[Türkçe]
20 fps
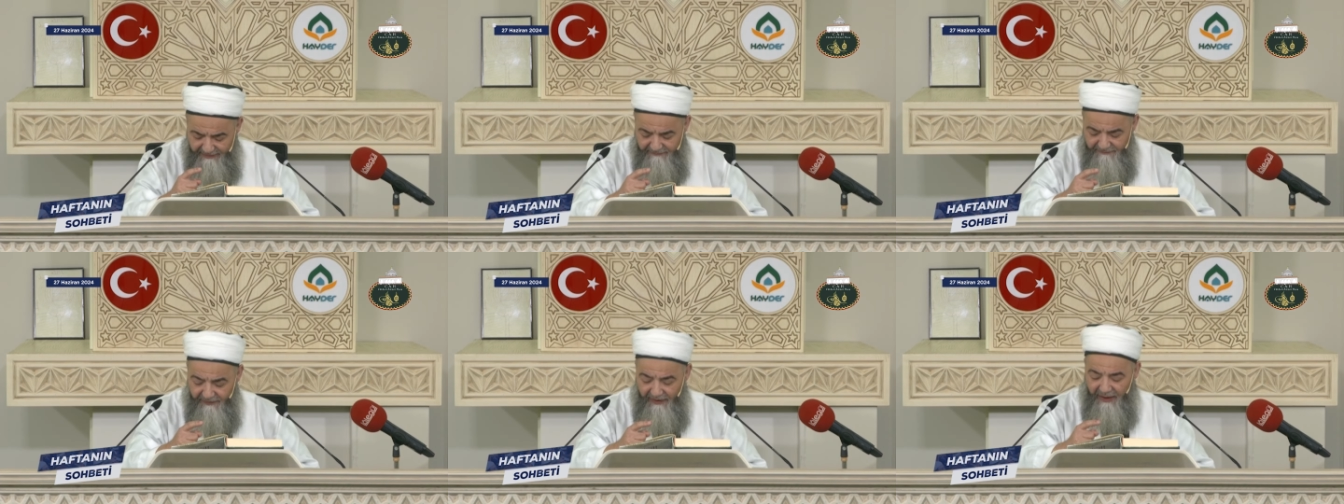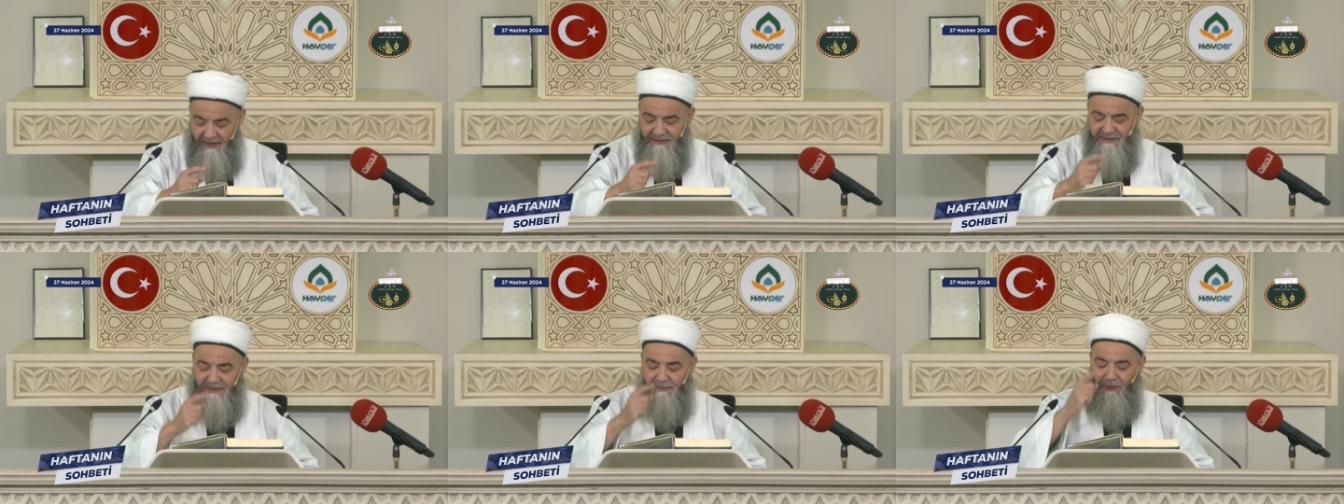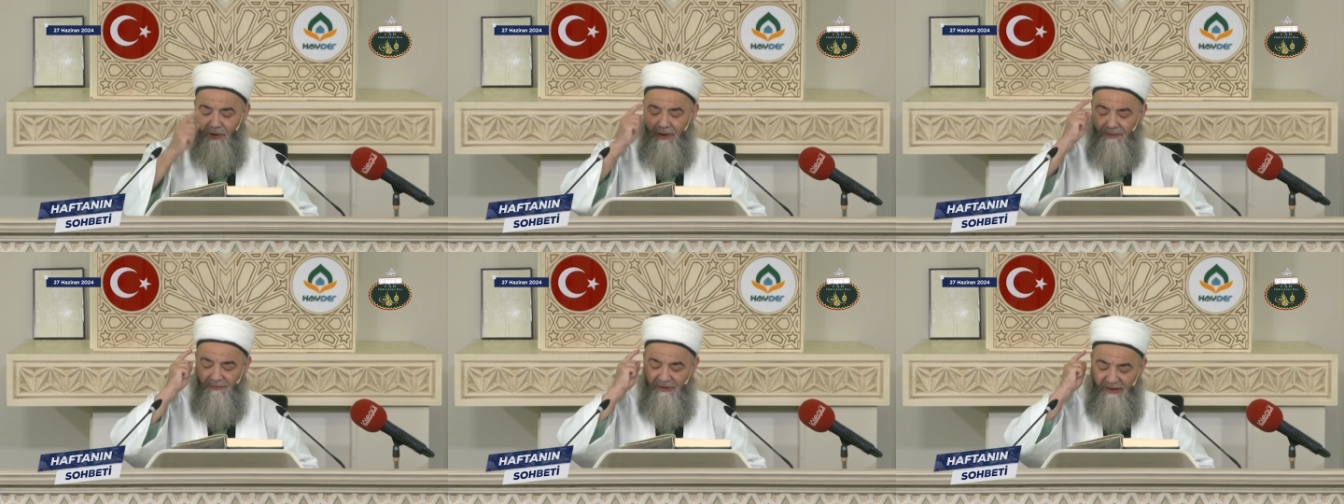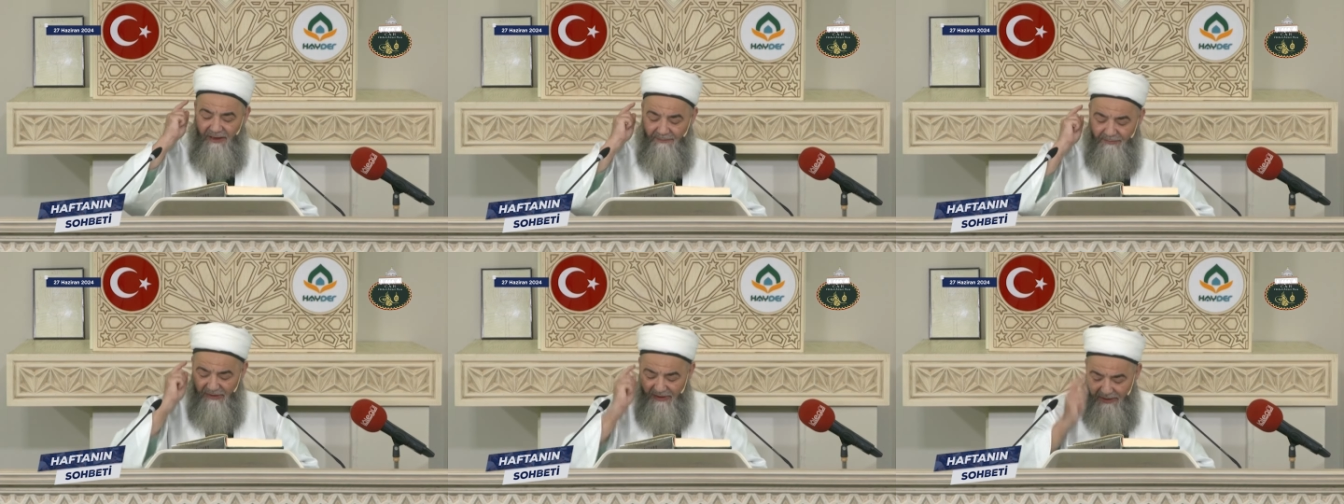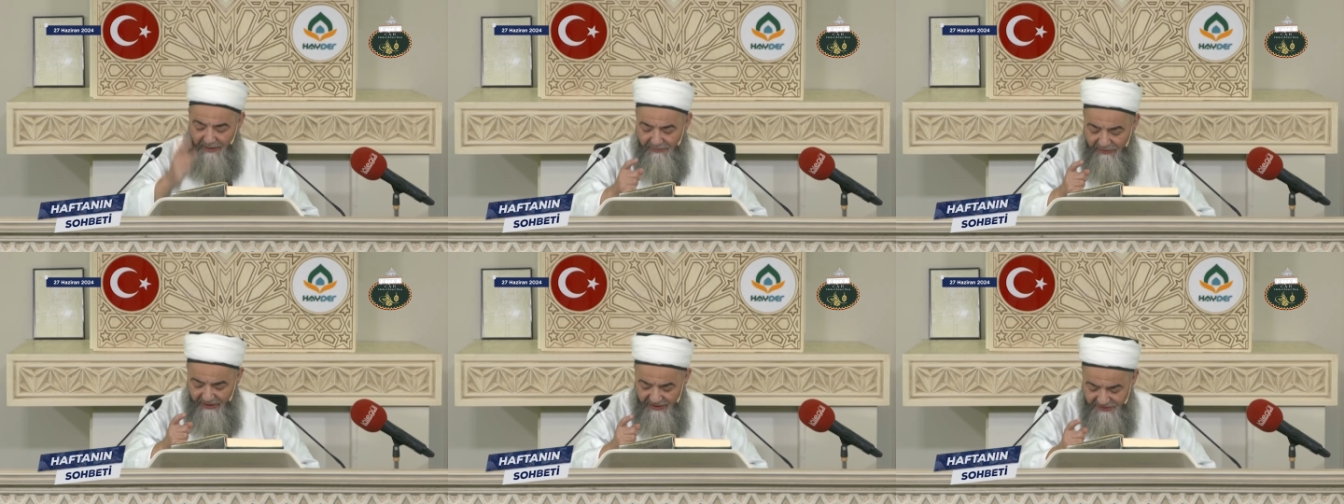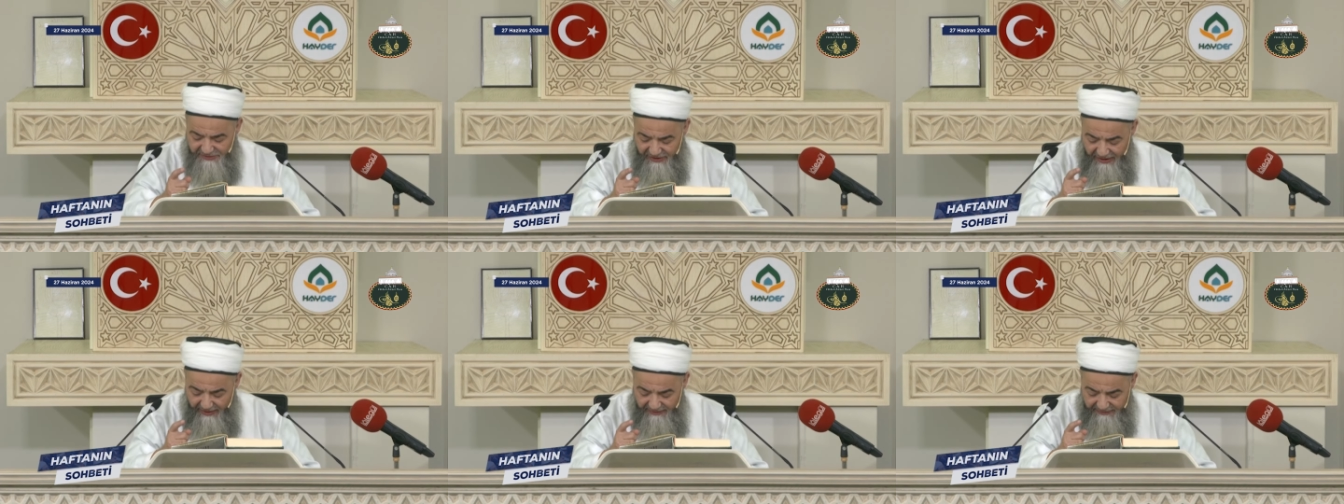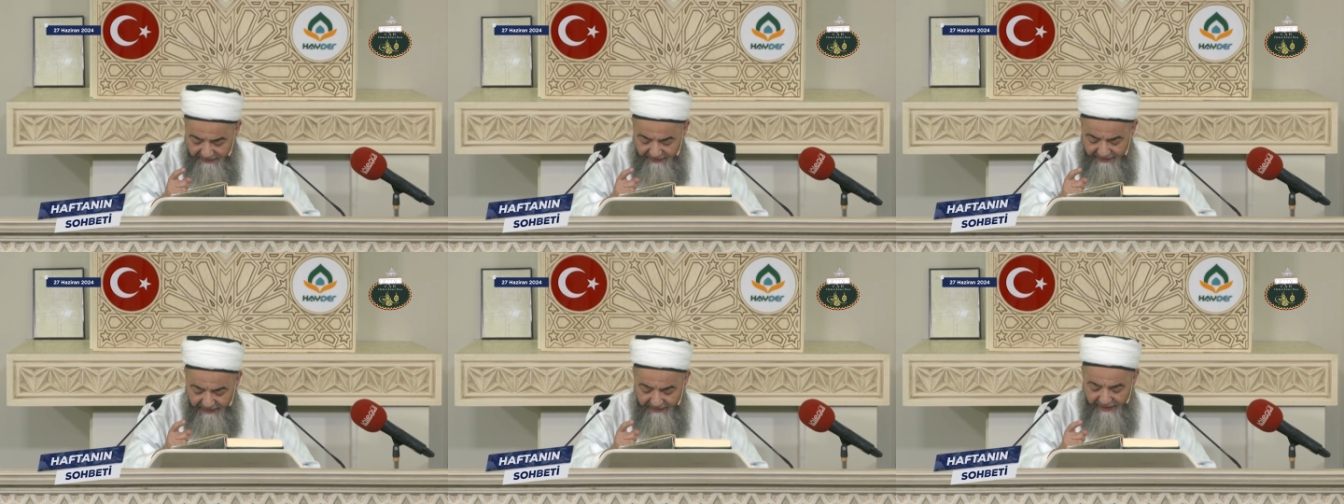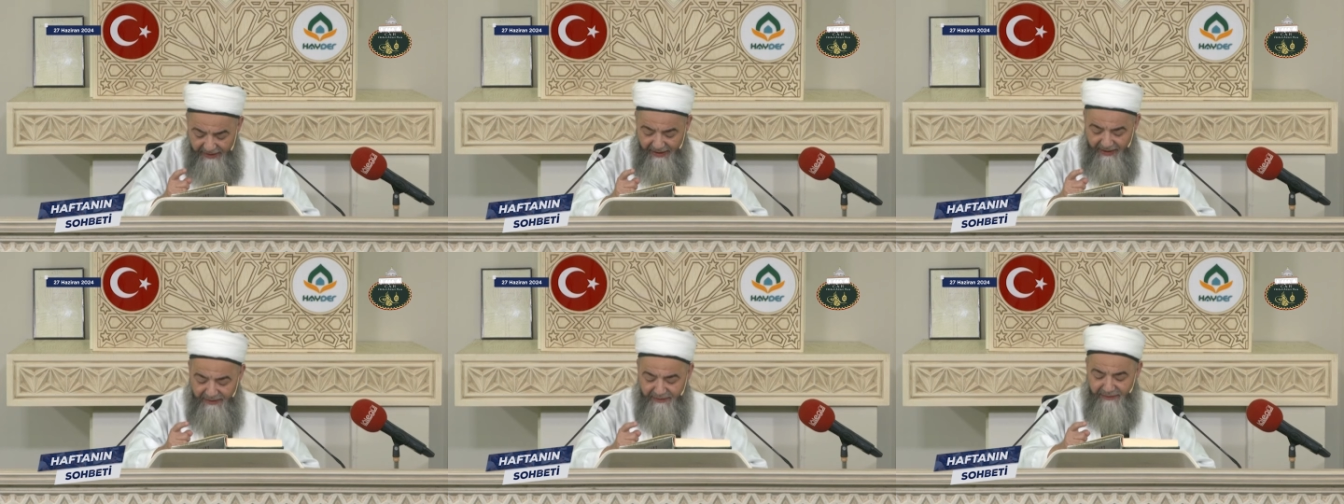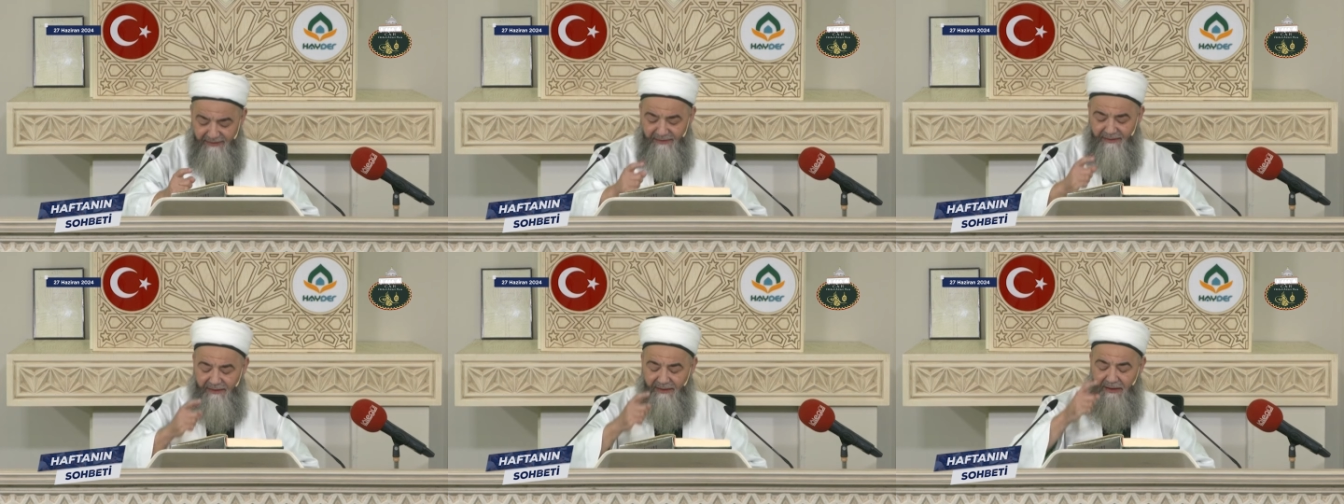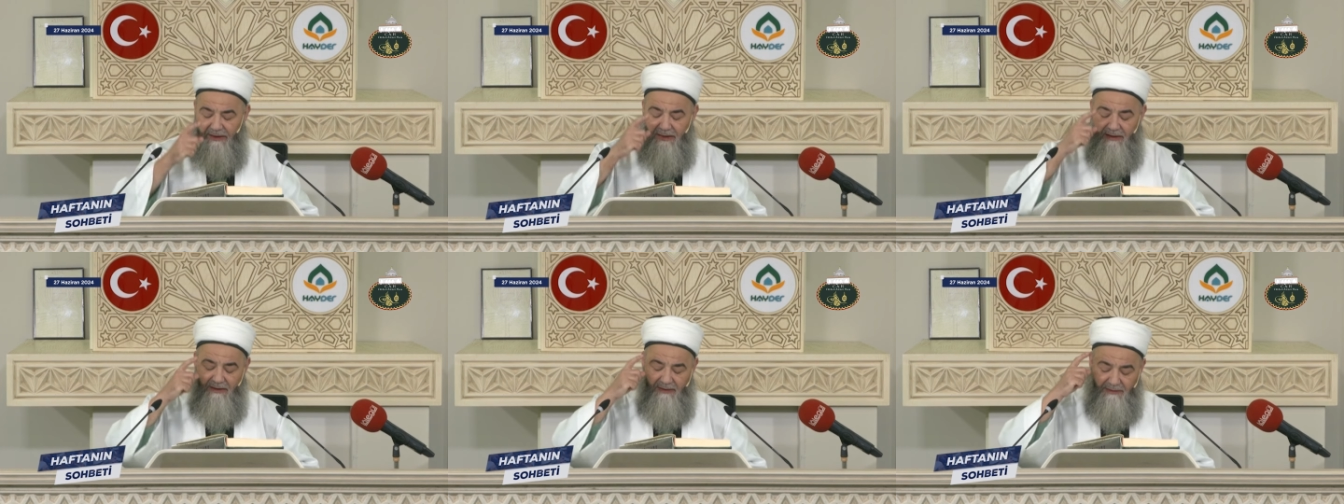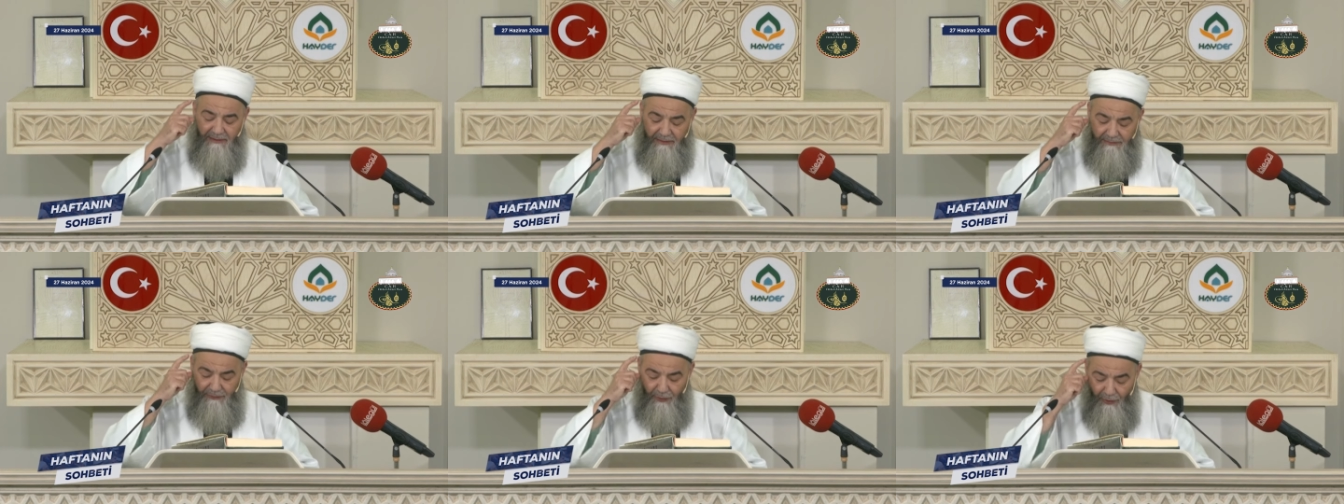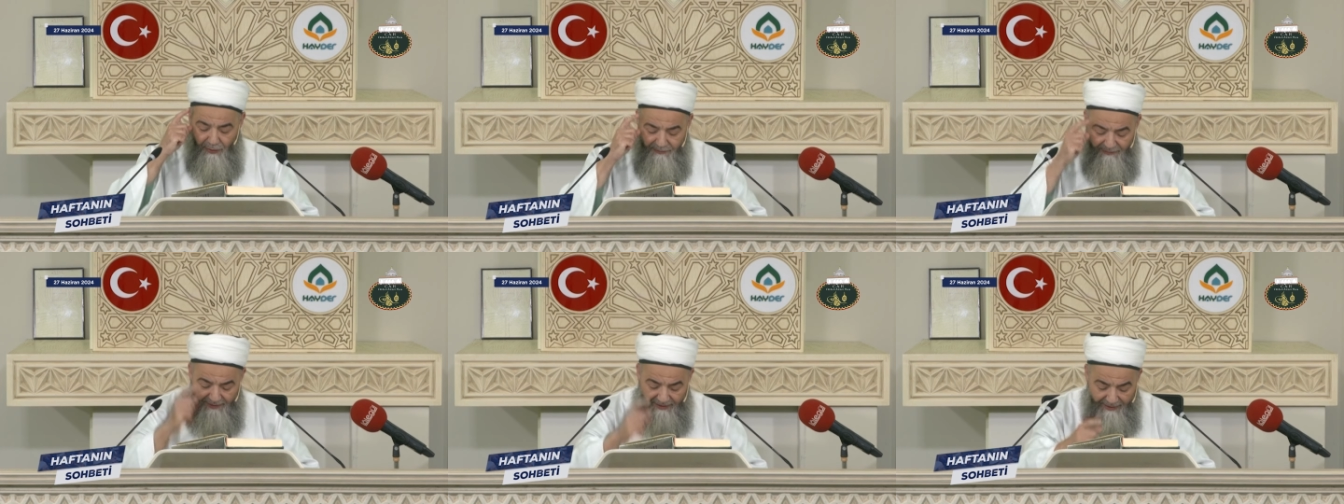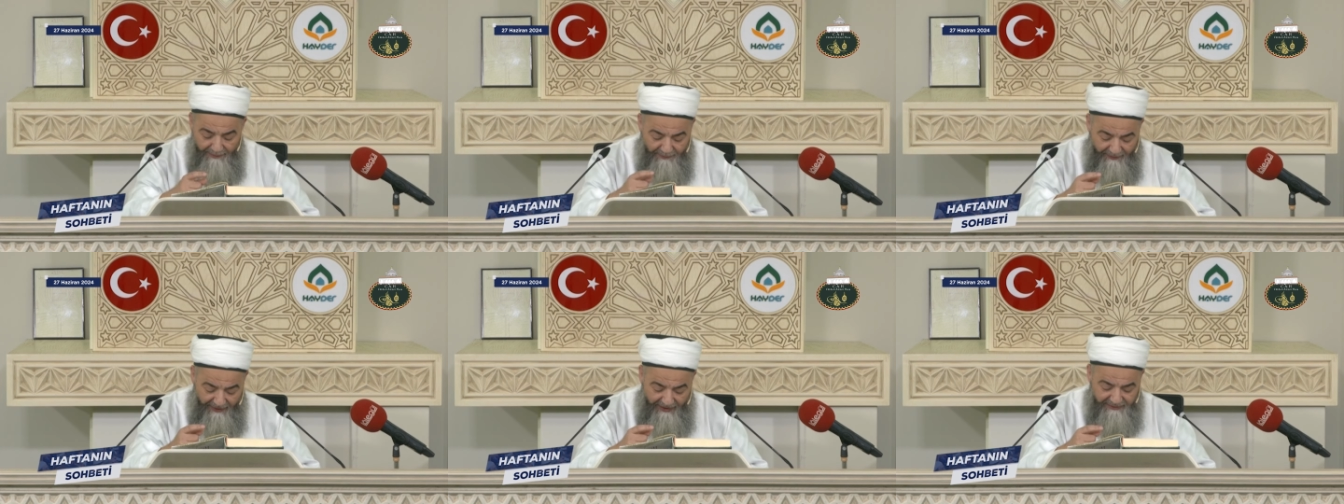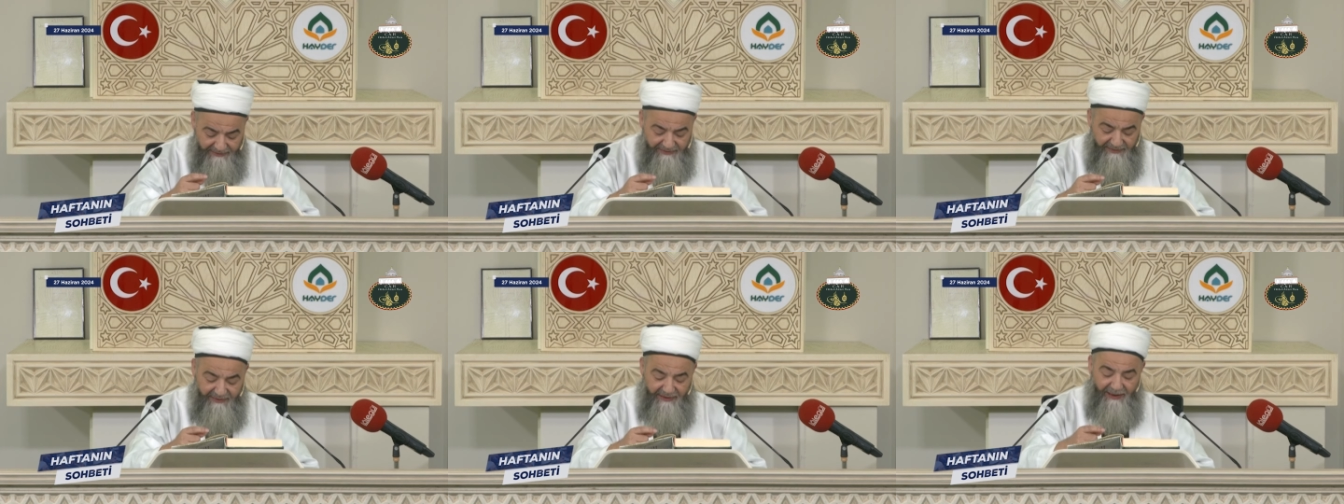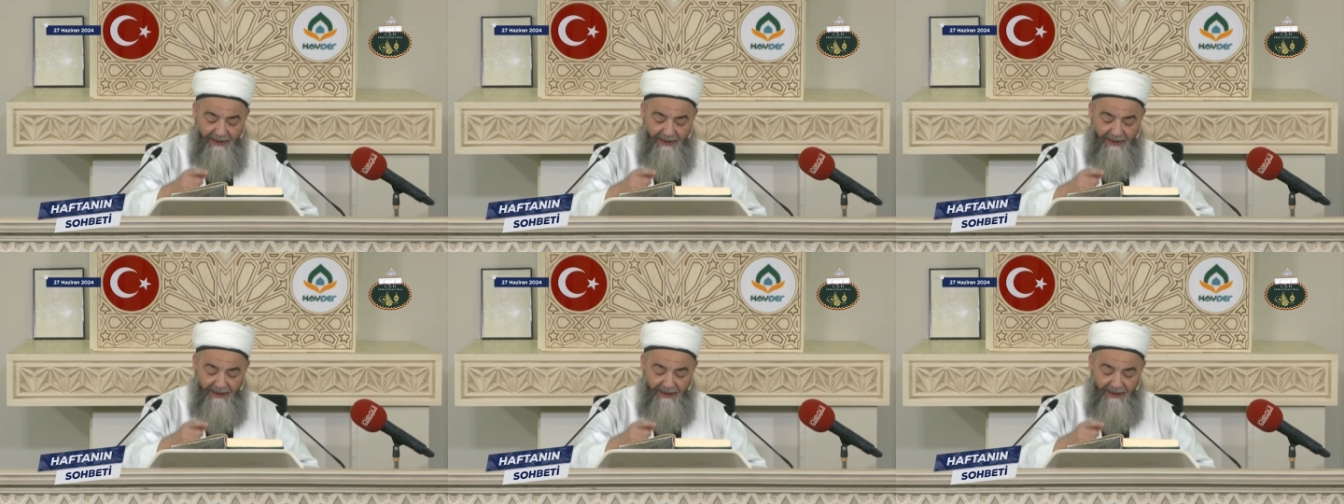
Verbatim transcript: faizle muameleye bile bile şahitlik eden, dövme yapan,